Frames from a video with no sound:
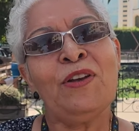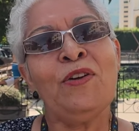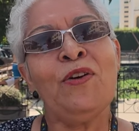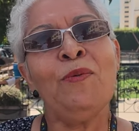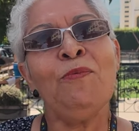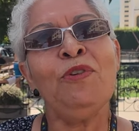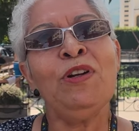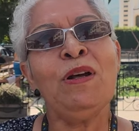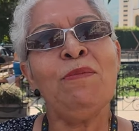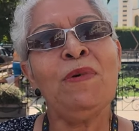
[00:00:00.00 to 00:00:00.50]

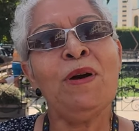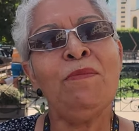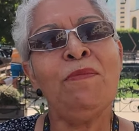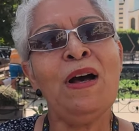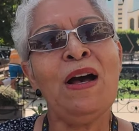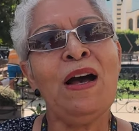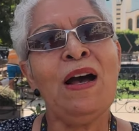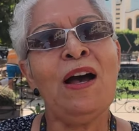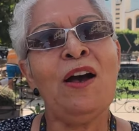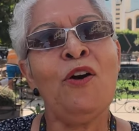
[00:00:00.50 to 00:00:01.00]
Como una
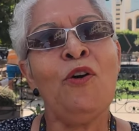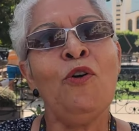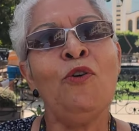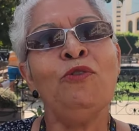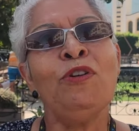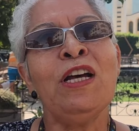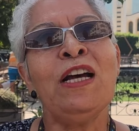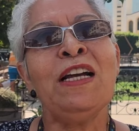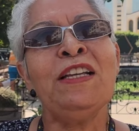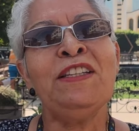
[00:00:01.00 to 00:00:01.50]
mamá o
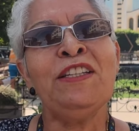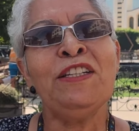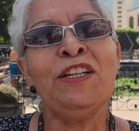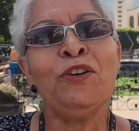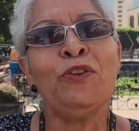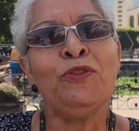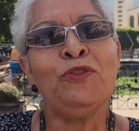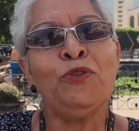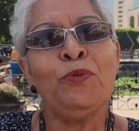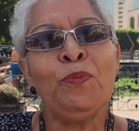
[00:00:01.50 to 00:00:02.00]
una
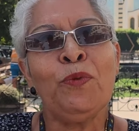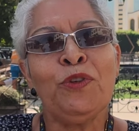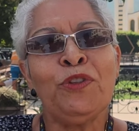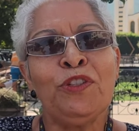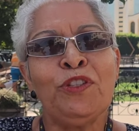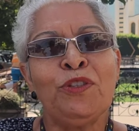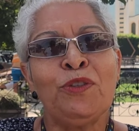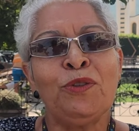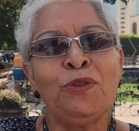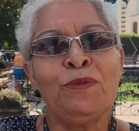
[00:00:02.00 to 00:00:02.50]
gallina con su
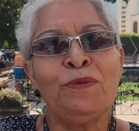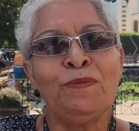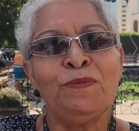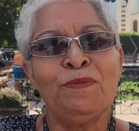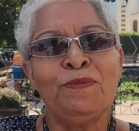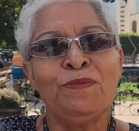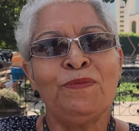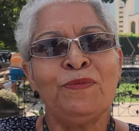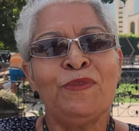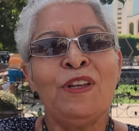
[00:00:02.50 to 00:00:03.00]
pollito,
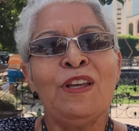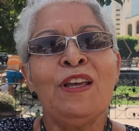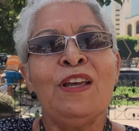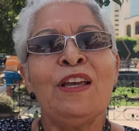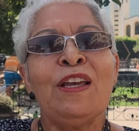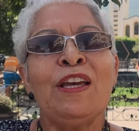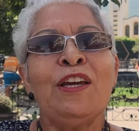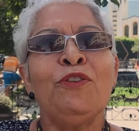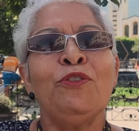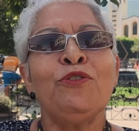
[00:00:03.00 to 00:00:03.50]

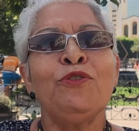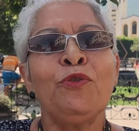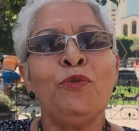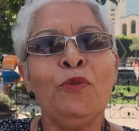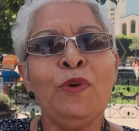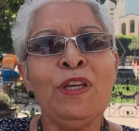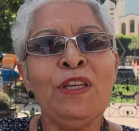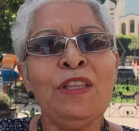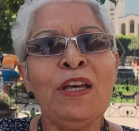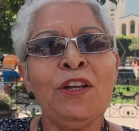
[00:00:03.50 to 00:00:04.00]
que nos
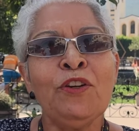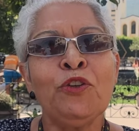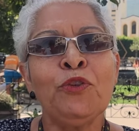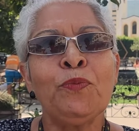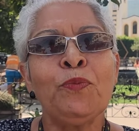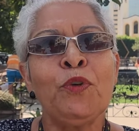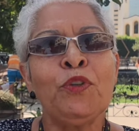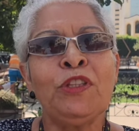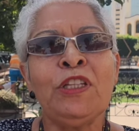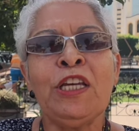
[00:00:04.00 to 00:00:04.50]
cuida, nos
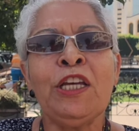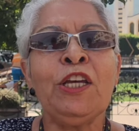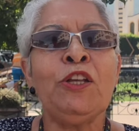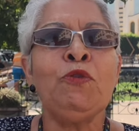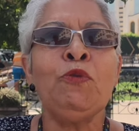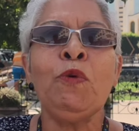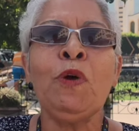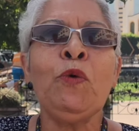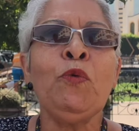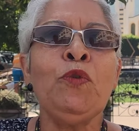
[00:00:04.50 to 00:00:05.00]
protege.
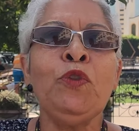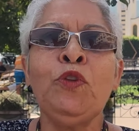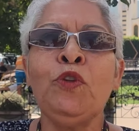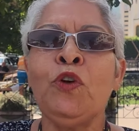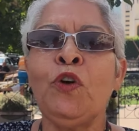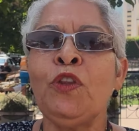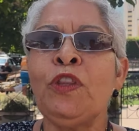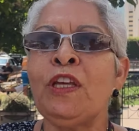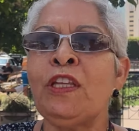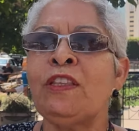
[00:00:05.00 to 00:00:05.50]
No es un
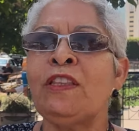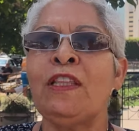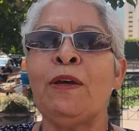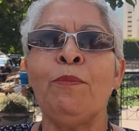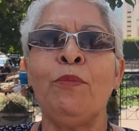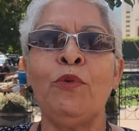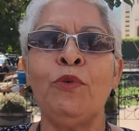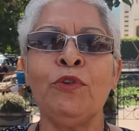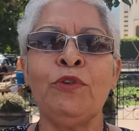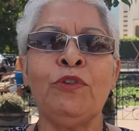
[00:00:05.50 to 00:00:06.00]
Dios de
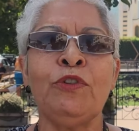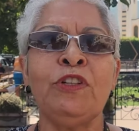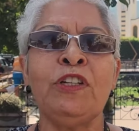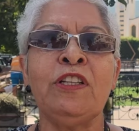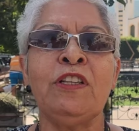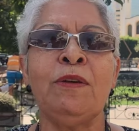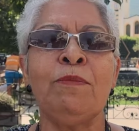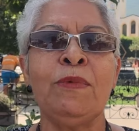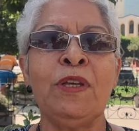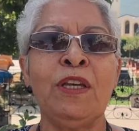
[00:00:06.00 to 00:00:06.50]
temor
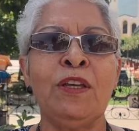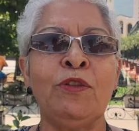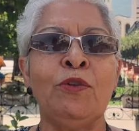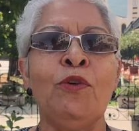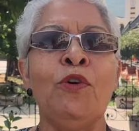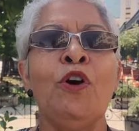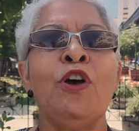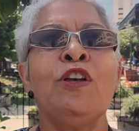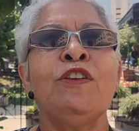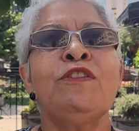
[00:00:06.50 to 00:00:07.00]
ni de
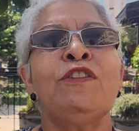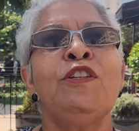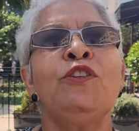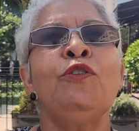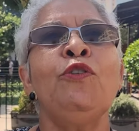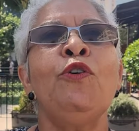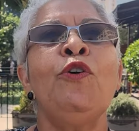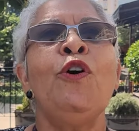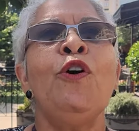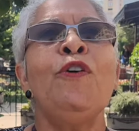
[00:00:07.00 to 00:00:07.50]
miedo,
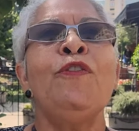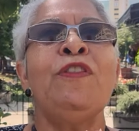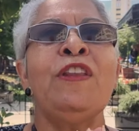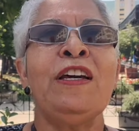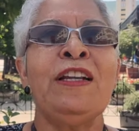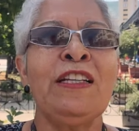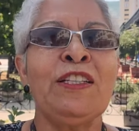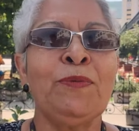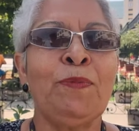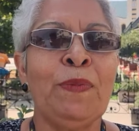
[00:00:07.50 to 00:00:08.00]
sino
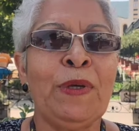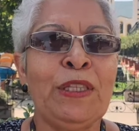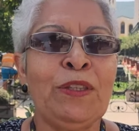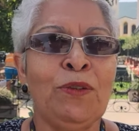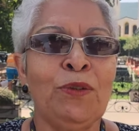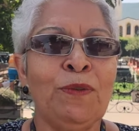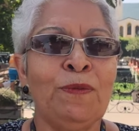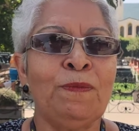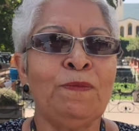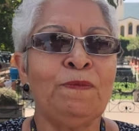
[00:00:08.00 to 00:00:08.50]
de
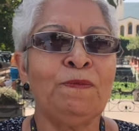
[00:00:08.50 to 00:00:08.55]
respeto.